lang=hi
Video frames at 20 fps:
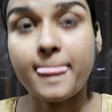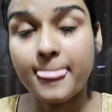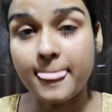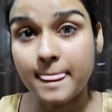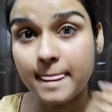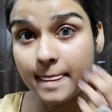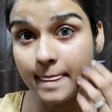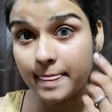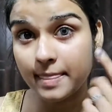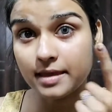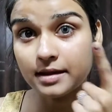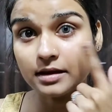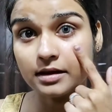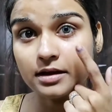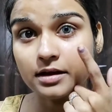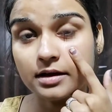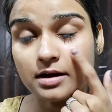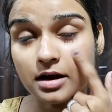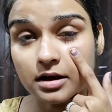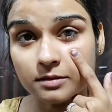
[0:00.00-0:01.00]
उसके लिए था एक
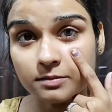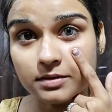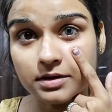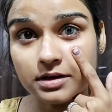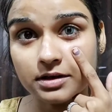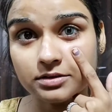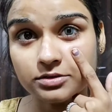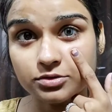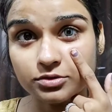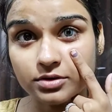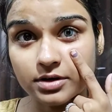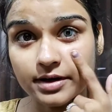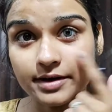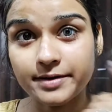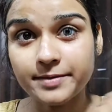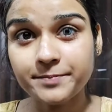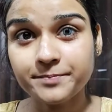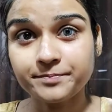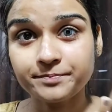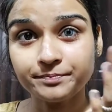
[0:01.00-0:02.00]
ड्रेस कोड
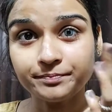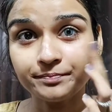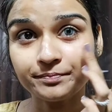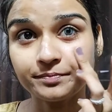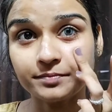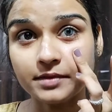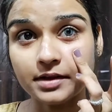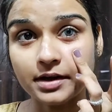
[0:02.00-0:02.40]
जिसमें